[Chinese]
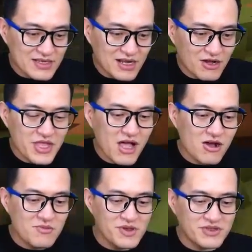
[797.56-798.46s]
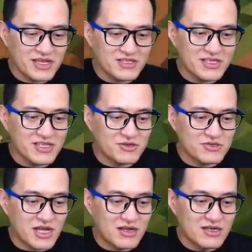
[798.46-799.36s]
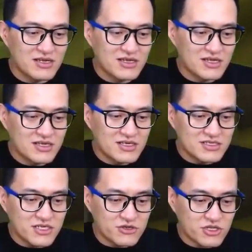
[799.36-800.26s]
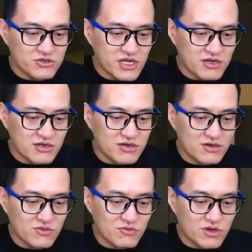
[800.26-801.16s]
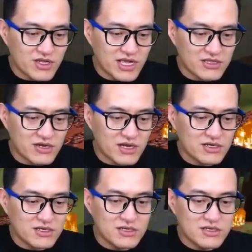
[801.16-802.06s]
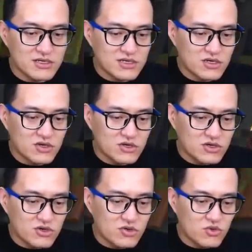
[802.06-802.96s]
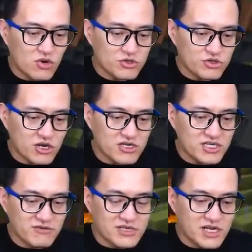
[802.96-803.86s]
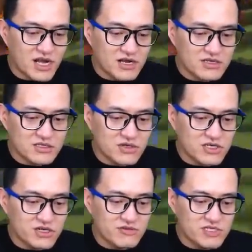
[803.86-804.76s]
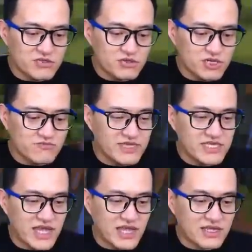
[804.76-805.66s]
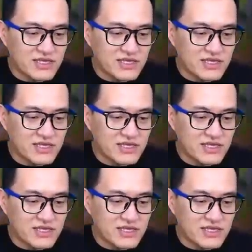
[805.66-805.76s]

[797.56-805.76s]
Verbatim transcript: 啊！no！没有拿到那个道具箱。这有道具箱，我好像看到了。哇，又到了这个位置了，到这个位置就会很危险。